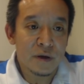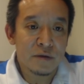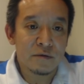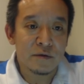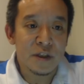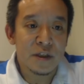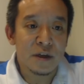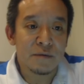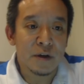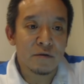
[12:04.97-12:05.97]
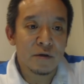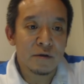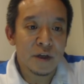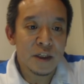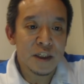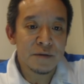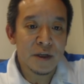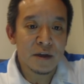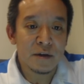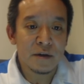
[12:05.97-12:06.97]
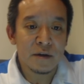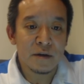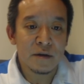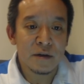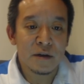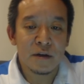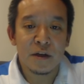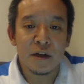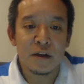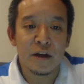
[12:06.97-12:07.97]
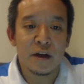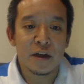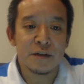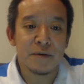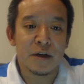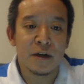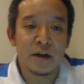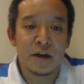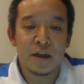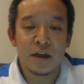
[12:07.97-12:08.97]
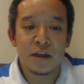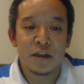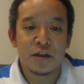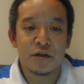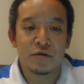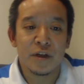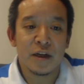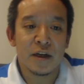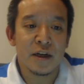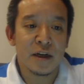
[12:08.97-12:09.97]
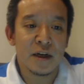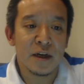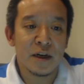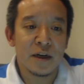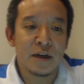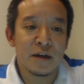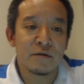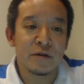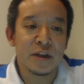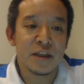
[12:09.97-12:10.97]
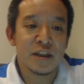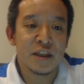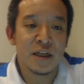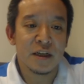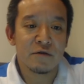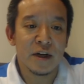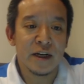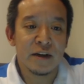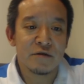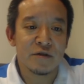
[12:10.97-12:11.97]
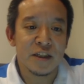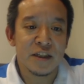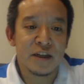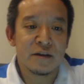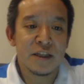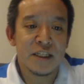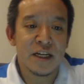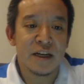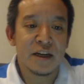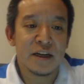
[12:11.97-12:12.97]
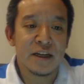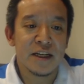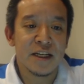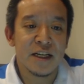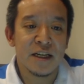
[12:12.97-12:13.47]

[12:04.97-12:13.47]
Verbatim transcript: そうですね、まあ、これは1万、1.8万回視聴でなかなか多いですし、あとは、そうですね、NHK 経営